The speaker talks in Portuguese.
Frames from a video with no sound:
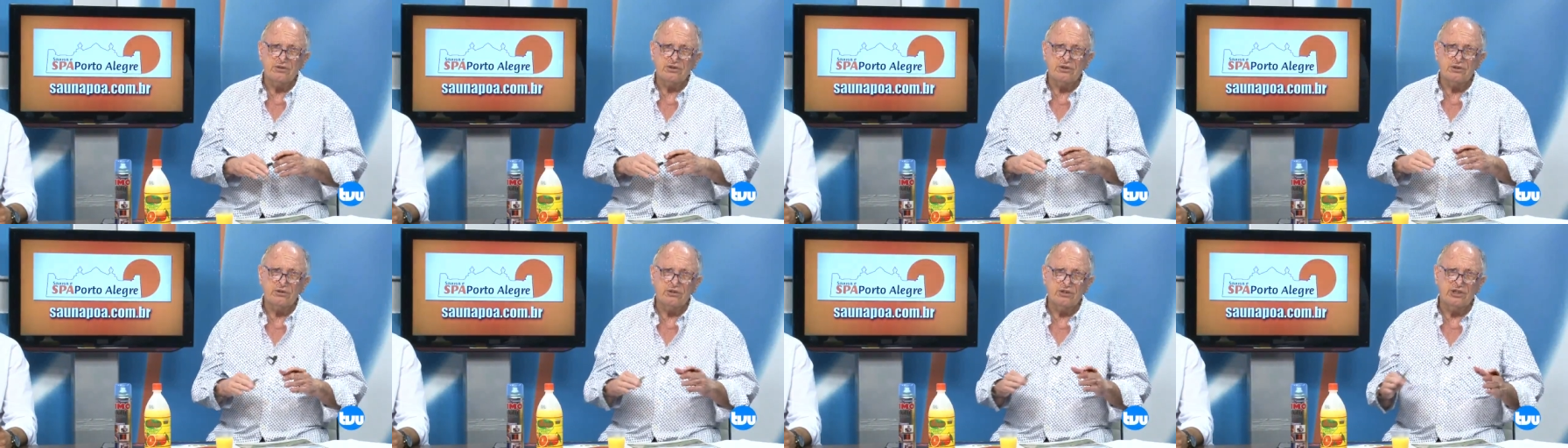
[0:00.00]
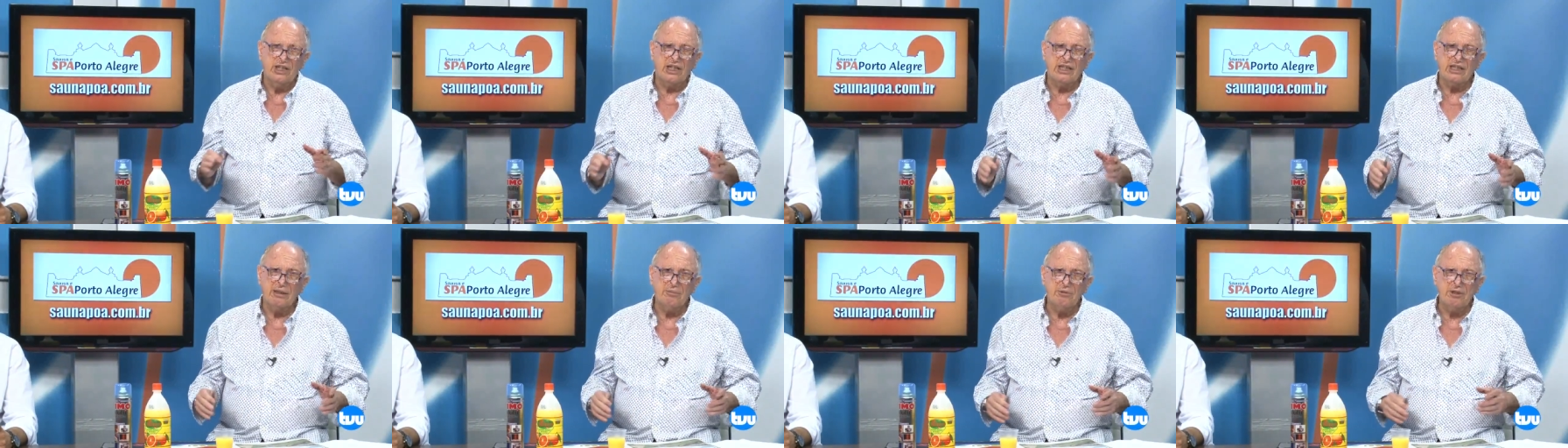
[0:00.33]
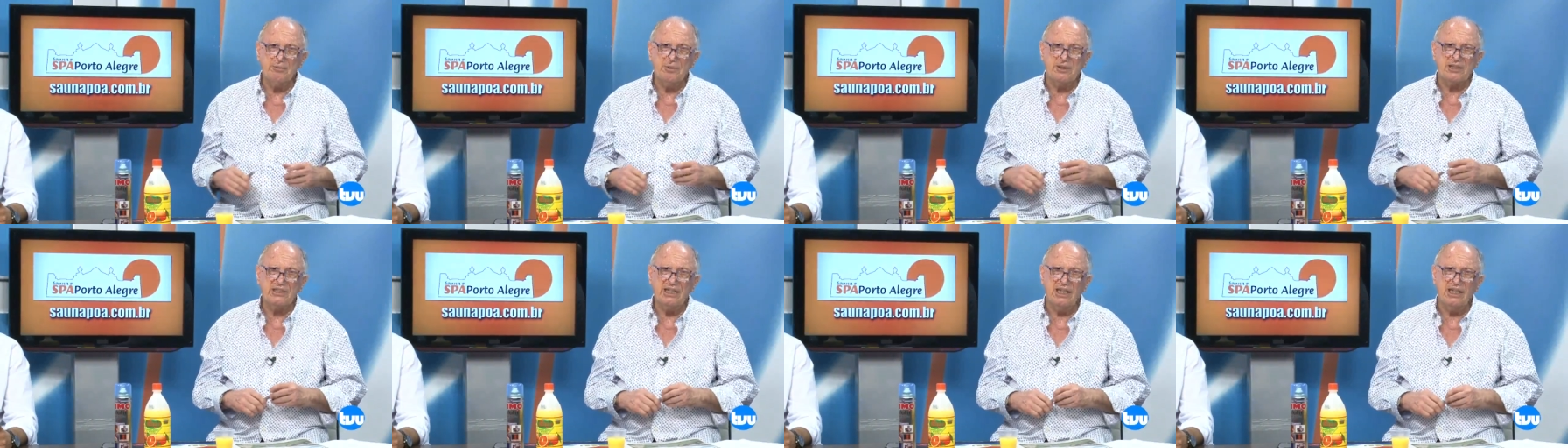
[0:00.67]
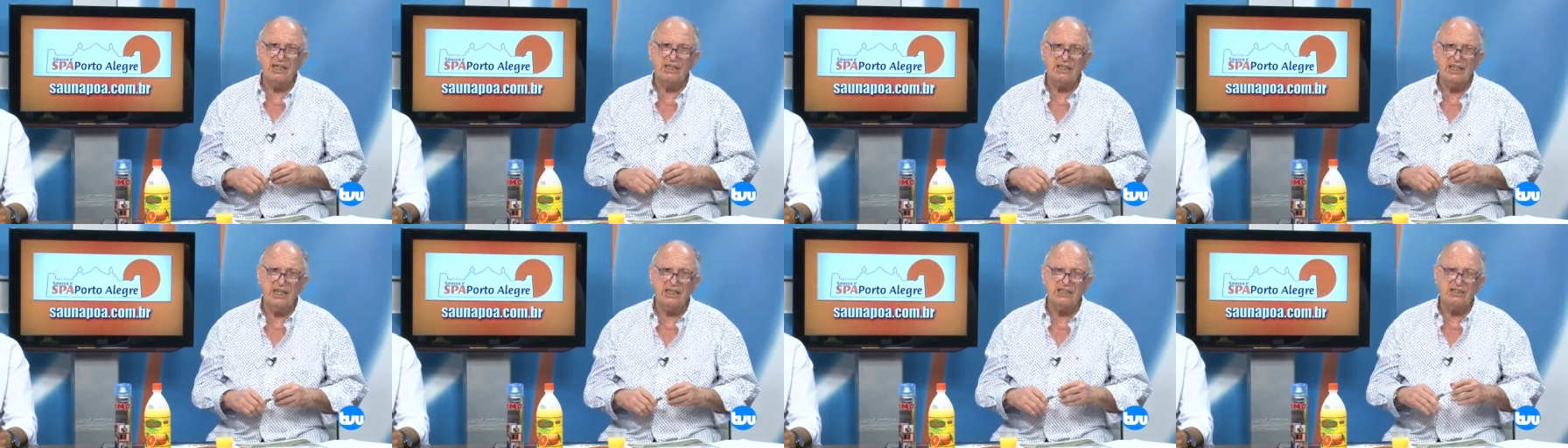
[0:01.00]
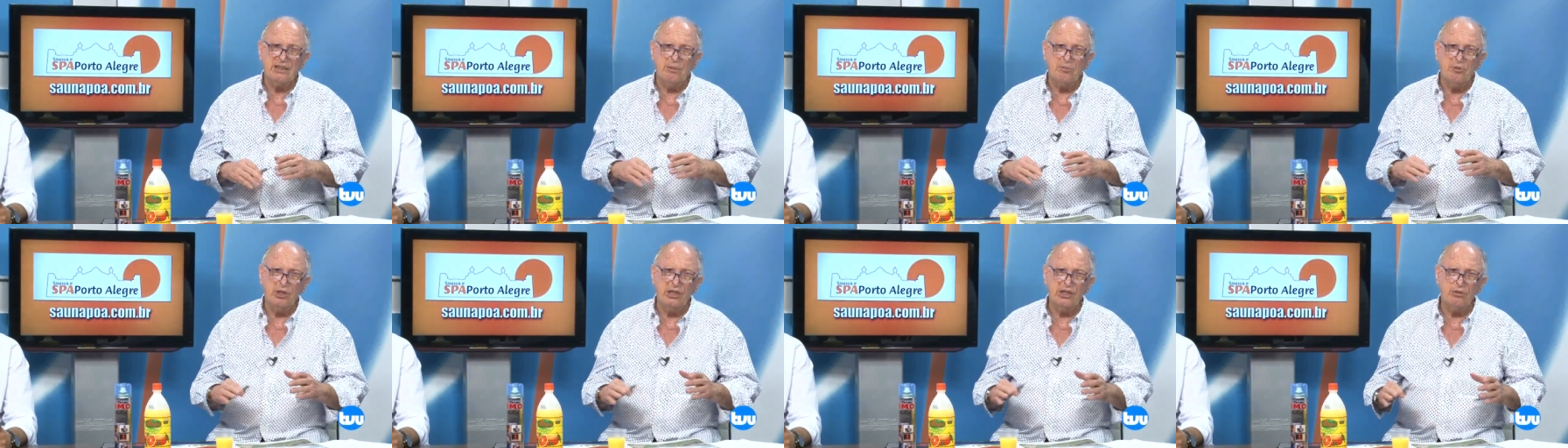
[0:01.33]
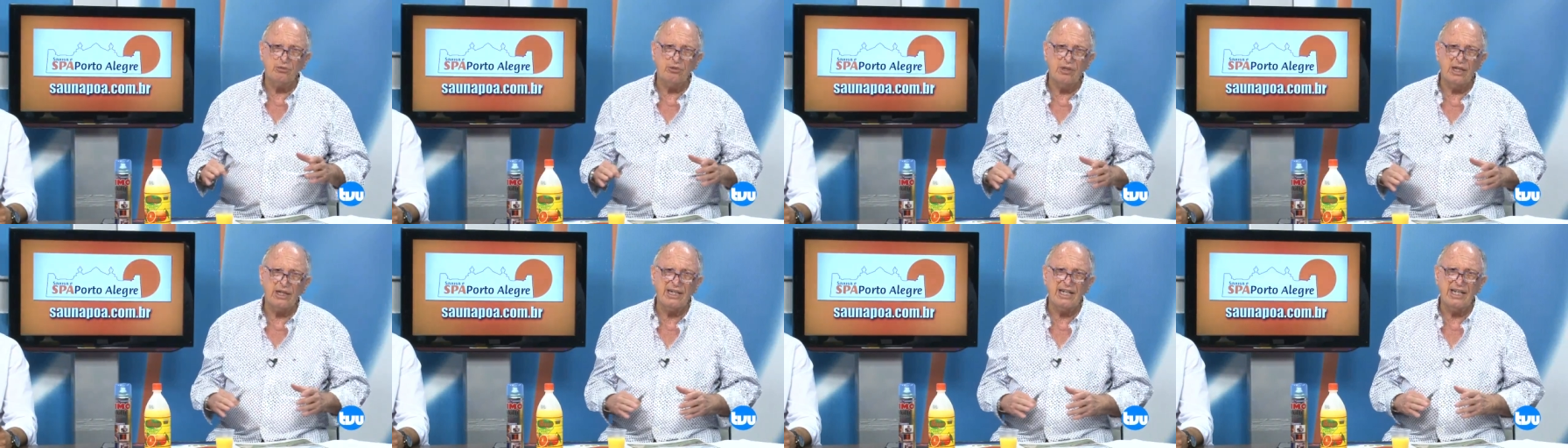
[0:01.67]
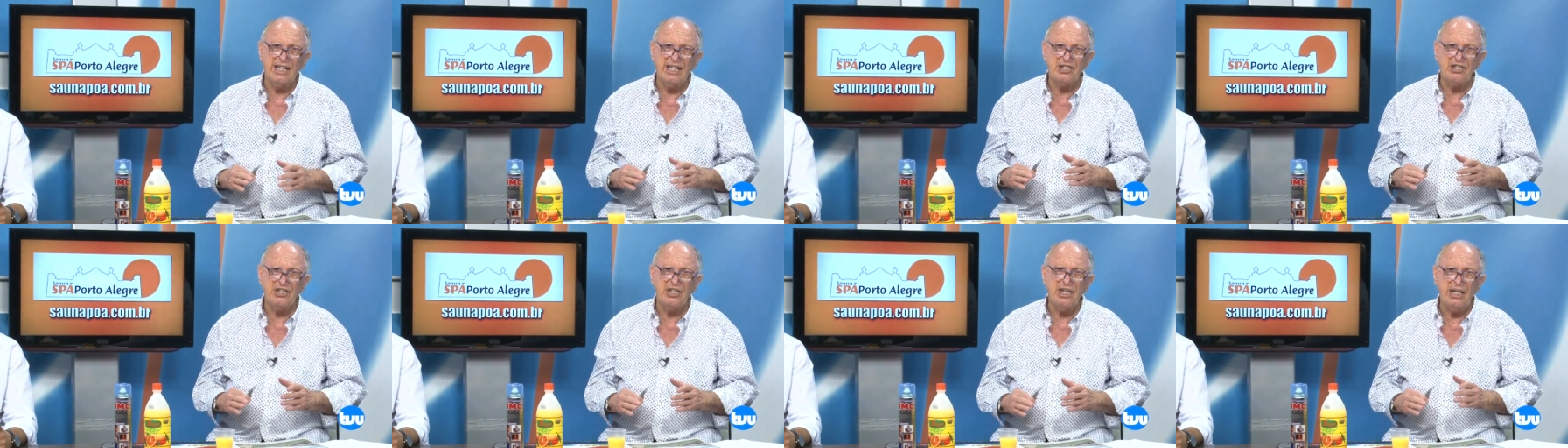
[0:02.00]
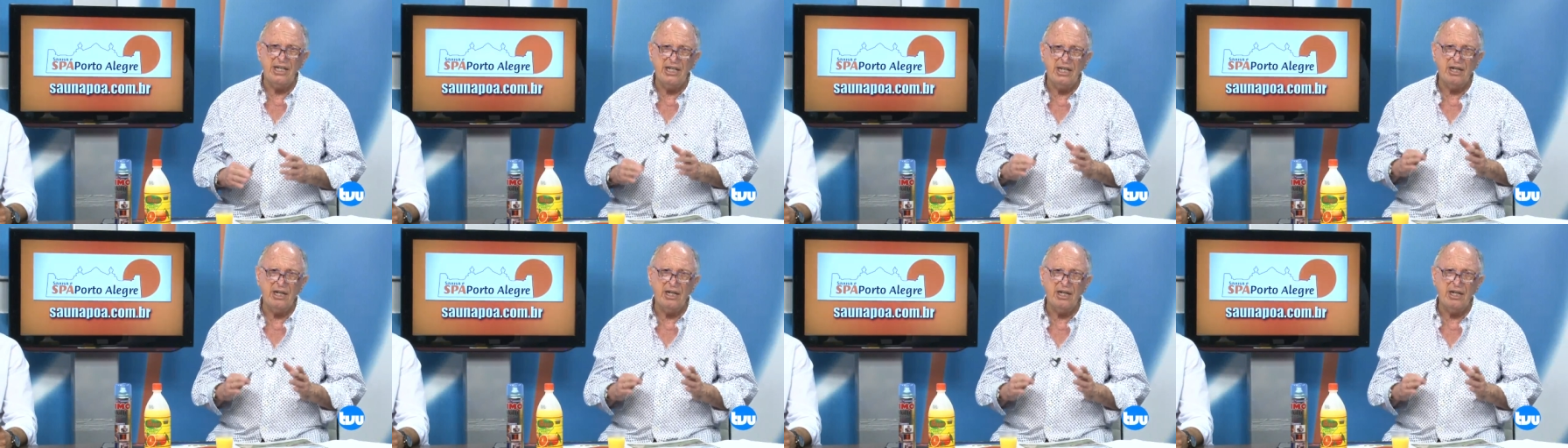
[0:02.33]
certamente passaram a tarde saboreando um acarajé